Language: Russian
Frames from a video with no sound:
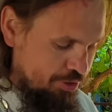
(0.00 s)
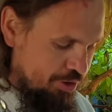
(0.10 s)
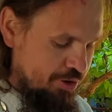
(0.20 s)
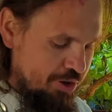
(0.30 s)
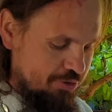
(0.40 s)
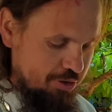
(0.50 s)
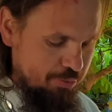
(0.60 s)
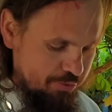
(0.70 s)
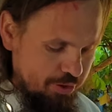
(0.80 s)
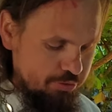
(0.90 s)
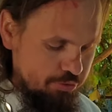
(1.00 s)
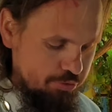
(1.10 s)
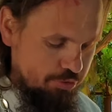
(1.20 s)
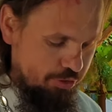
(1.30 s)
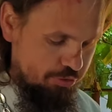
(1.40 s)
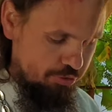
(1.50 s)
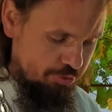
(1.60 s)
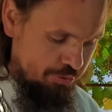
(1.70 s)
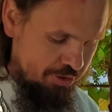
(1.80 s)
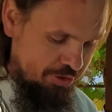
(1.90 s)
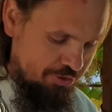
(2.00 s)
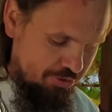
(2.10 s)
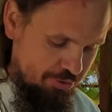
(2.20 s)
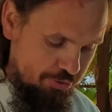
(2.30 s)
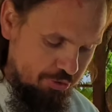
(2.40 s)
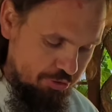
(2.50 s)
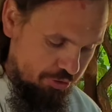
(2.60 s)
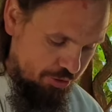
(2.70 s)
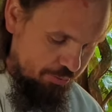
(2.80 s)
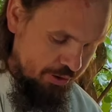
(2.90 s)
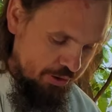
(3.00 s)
они редко бывают, но случается, что майонез остается жидким.